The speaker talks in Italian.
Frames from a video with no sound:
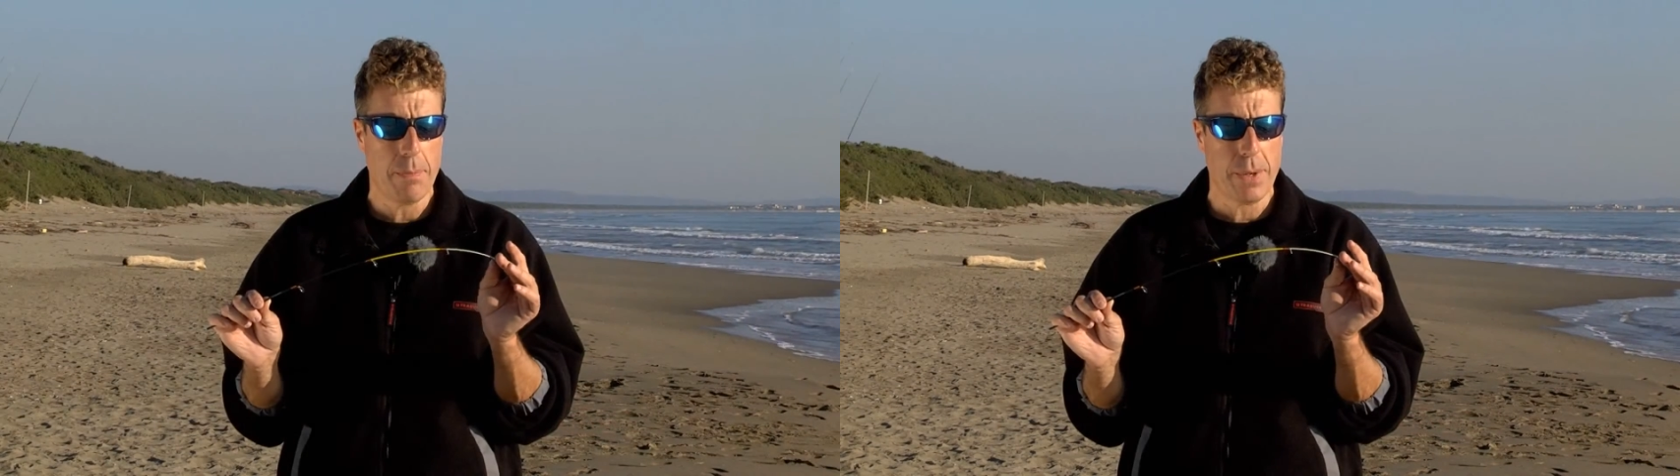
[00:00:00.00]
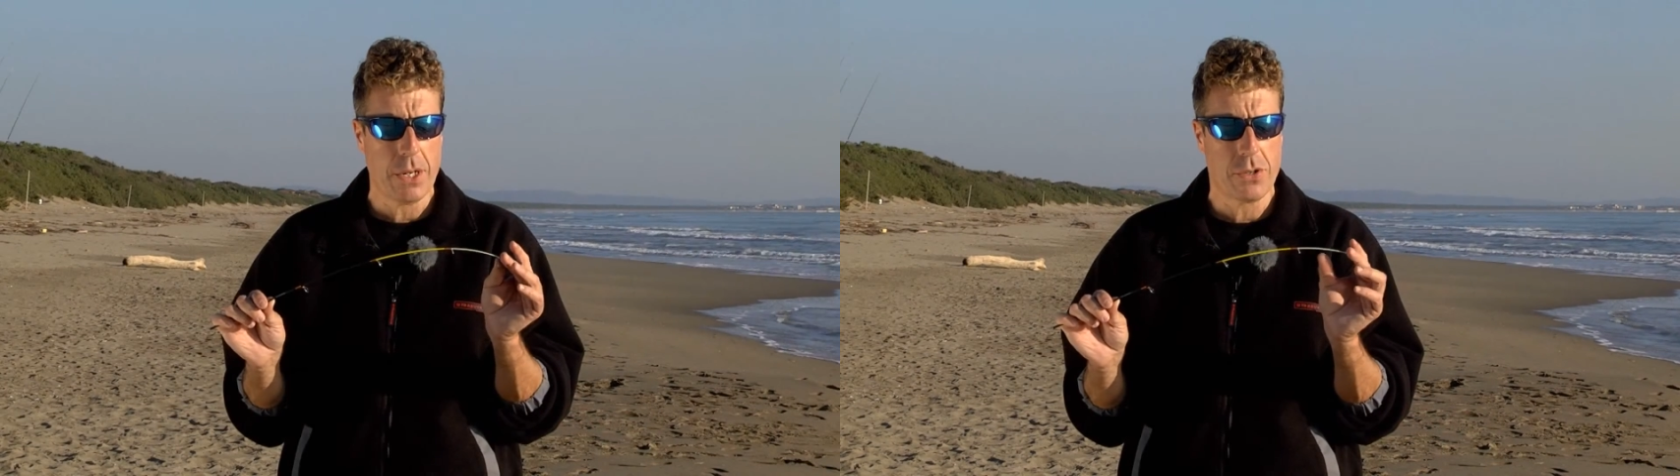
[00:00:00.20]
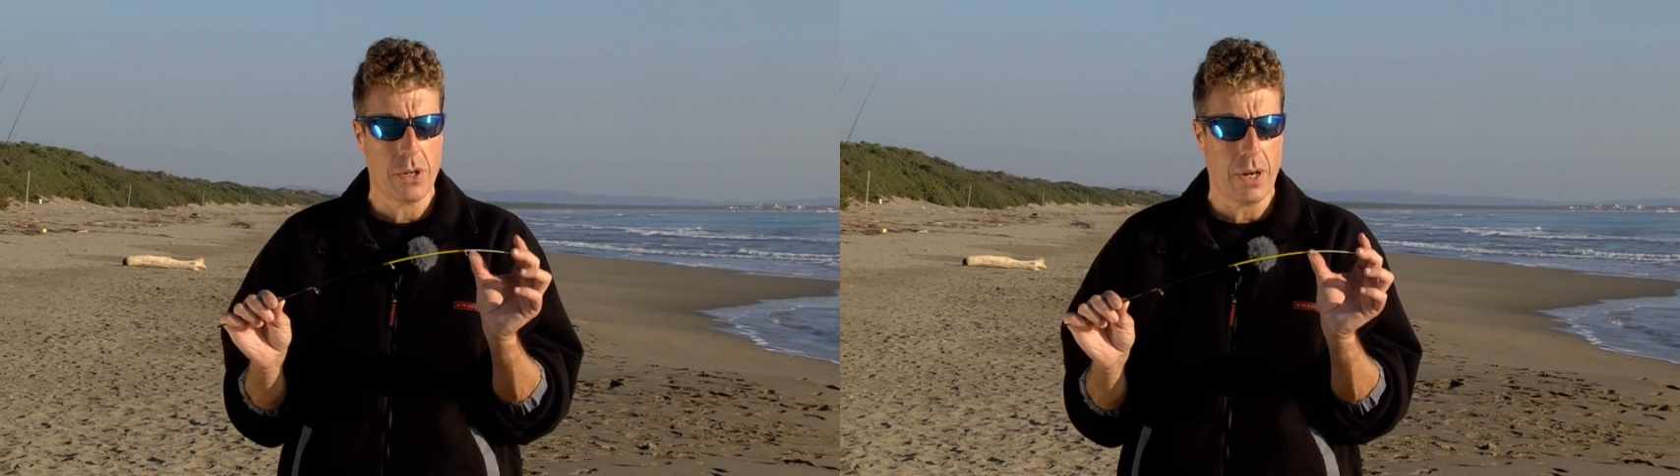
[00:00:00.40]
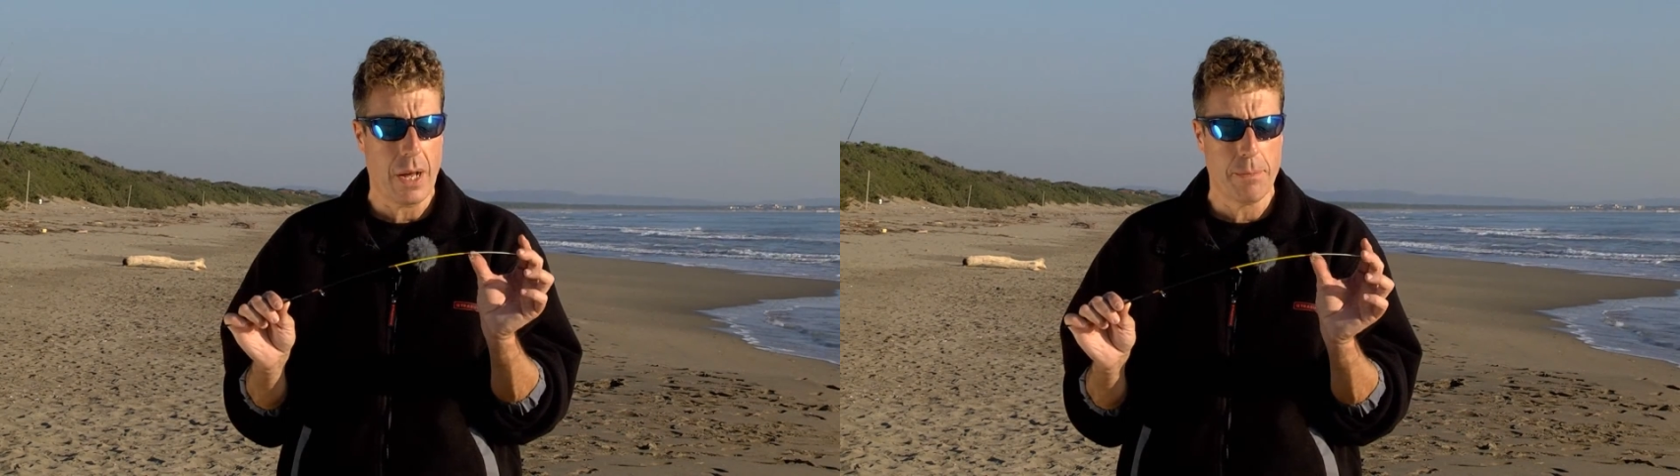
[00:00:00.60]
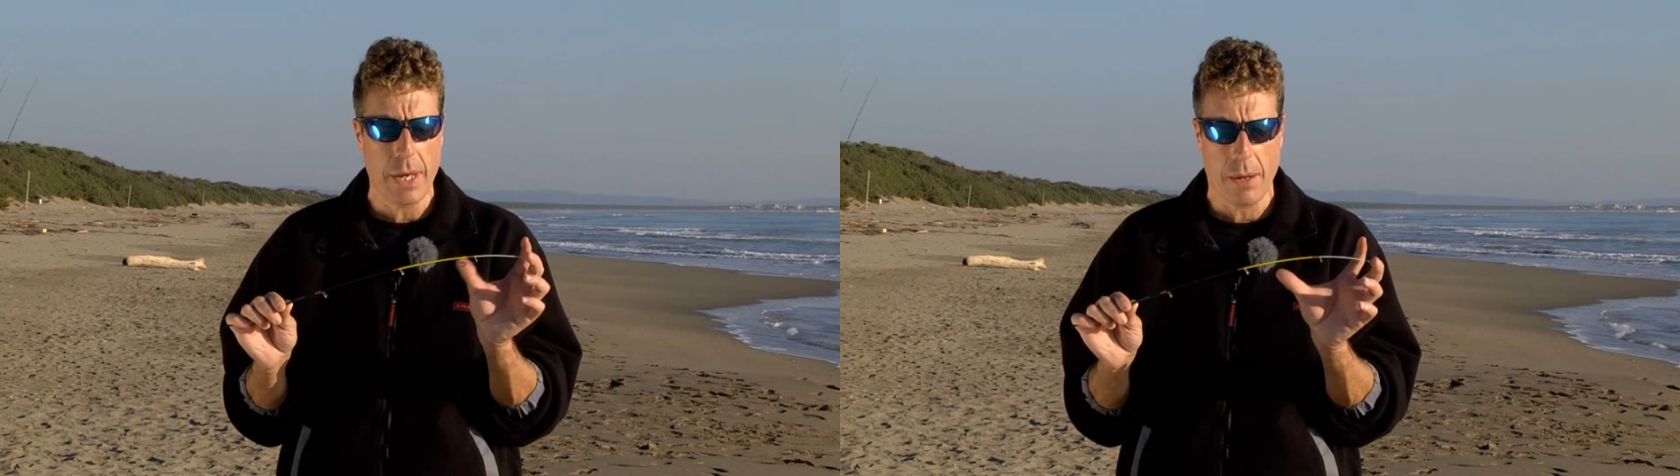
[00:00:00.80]
perciò
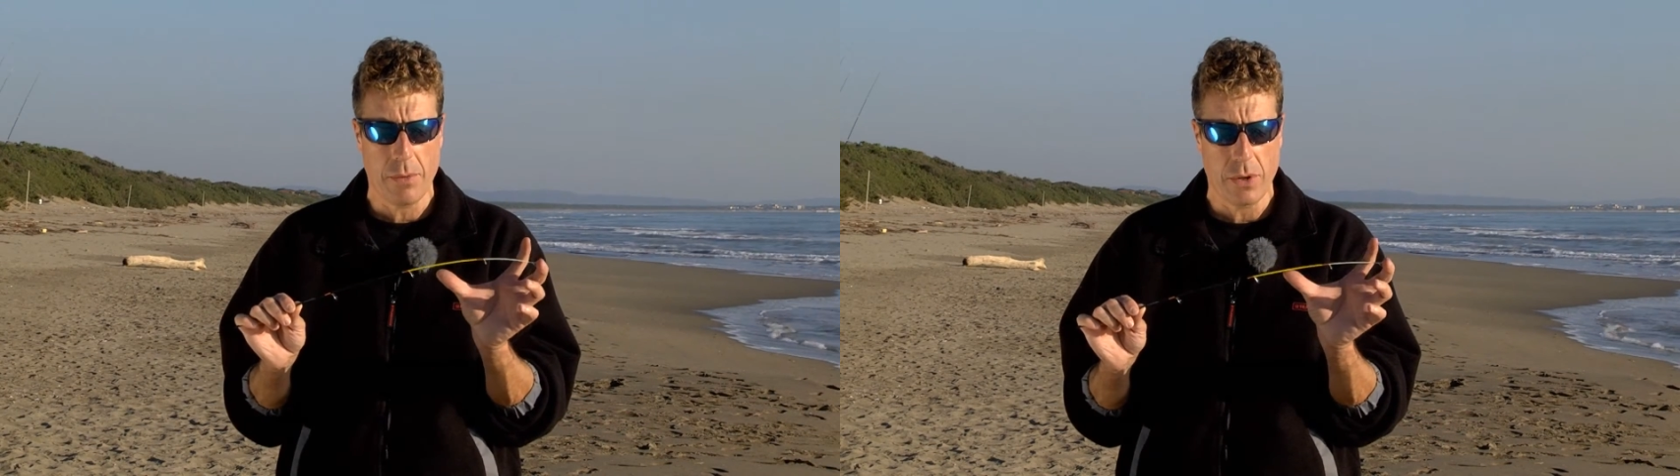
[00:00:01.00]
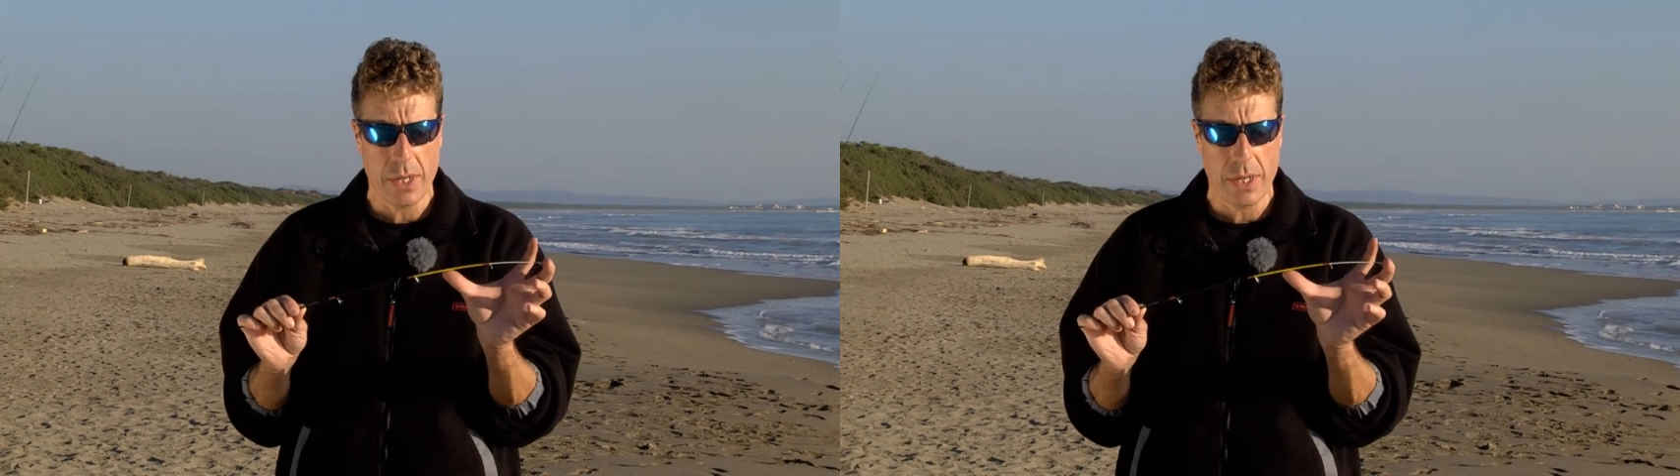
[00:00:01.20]
abbiamo